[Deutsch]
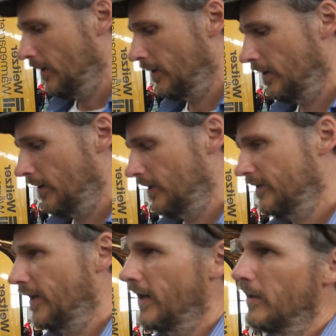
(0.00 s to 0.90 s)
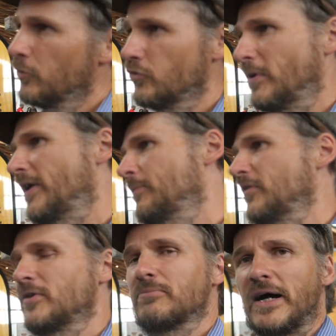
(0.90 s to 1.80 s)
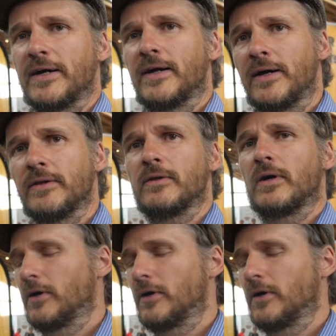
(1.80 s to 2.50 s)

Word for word: Äh, da muss man ein bisschen baggern.